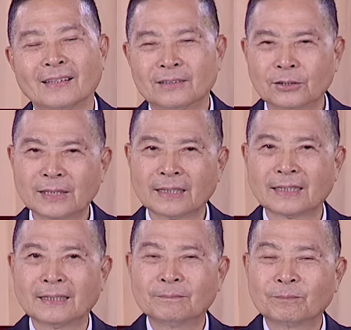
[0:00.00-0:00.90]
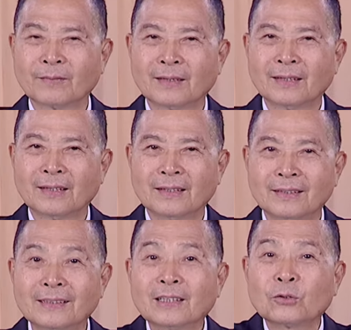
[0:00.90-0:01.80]
就像你看，
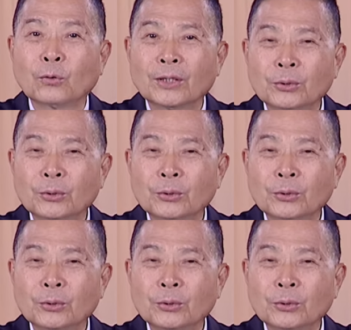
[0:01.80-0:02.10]
一个贵